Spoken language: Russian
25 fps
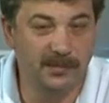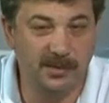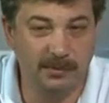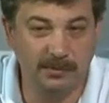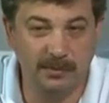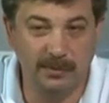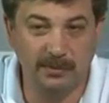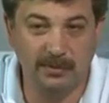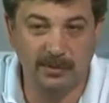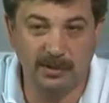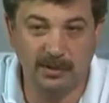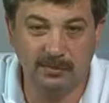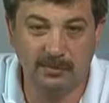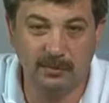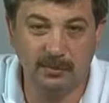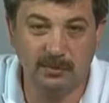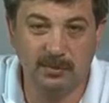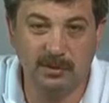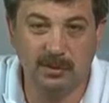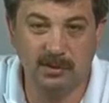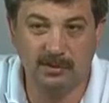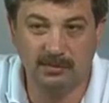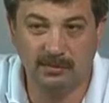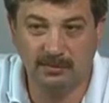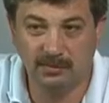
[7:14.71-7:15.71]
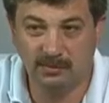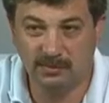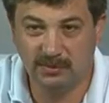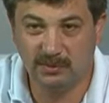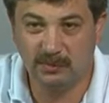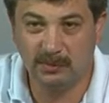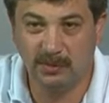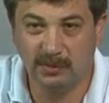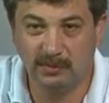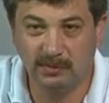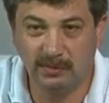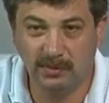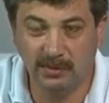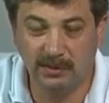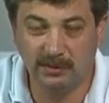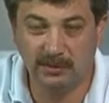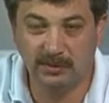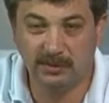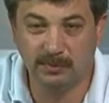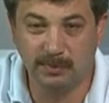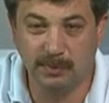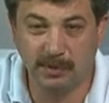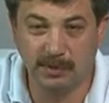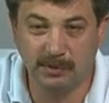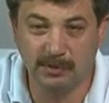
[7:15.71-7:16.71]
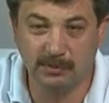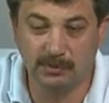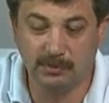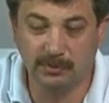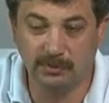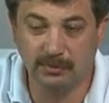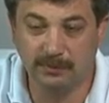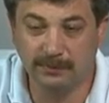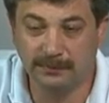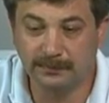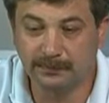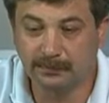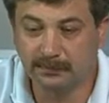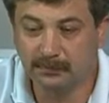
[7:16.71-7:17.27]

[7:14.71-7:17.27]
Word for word: Тепловики все-таки справедливо спрашивают.